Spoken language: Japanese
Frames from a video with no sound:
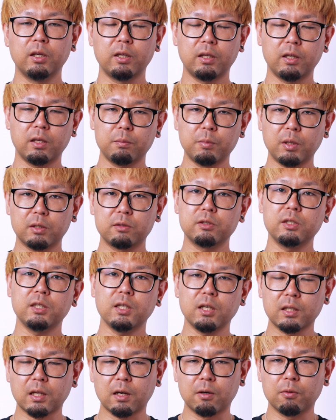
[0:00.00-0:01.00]
えー、ま
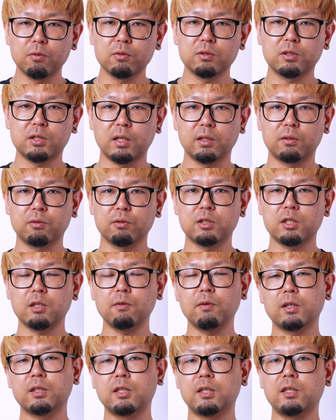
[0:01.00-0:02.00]
クリアな音声として
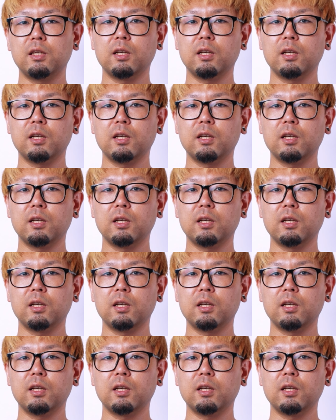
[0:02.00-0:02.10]
は聞